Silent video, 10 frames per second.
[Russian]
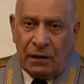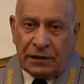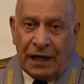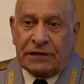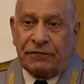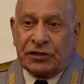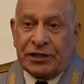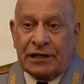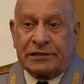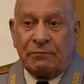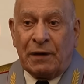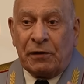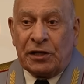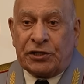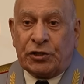Я отвечал за
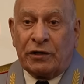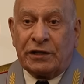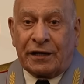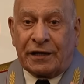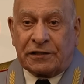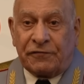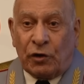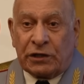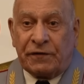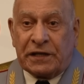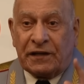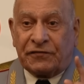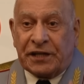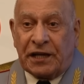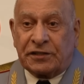мобилизационное развертывание
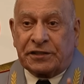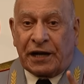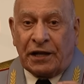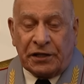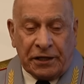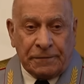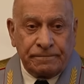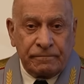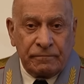всей страны